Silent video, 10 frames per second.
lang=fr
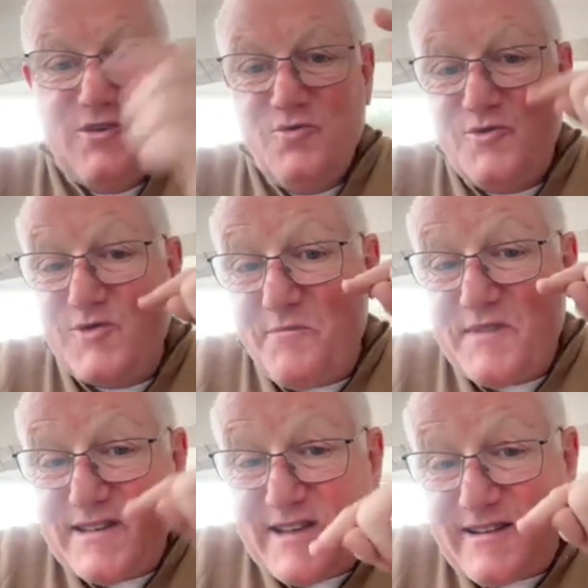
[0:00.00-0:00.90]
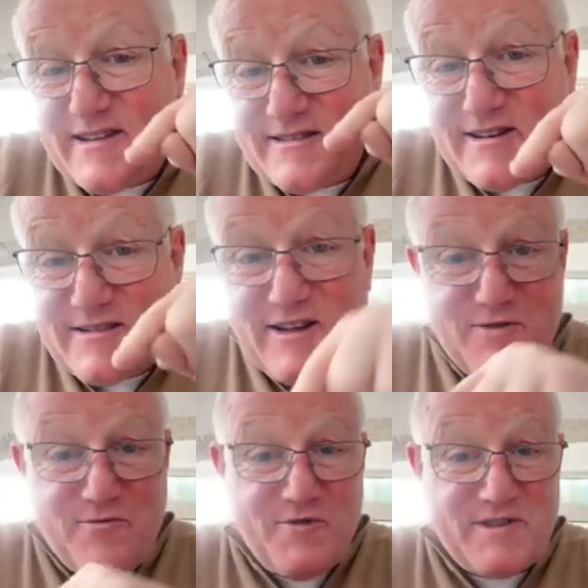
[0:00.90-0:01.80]
nous sommes des intendants dans le
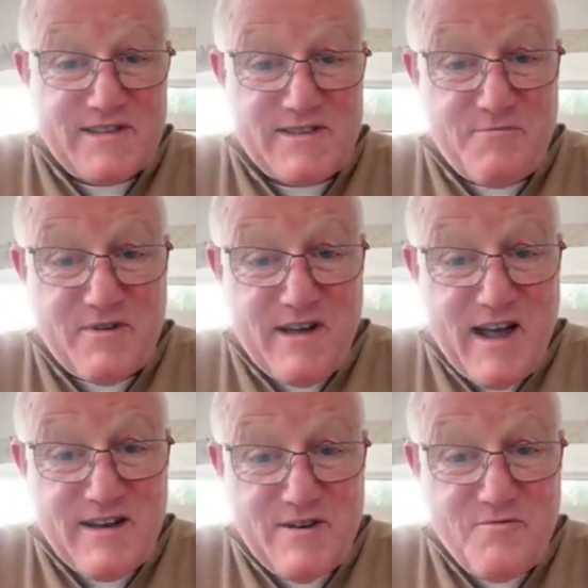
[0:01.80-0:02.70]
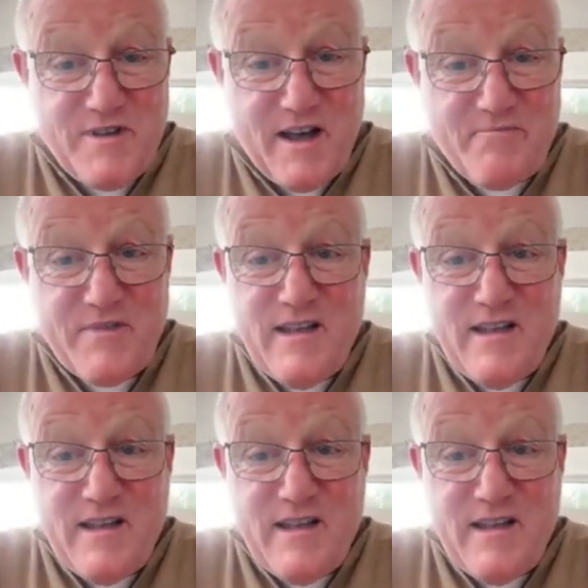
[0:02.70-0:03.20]
Nouveau Testament. Alléluia.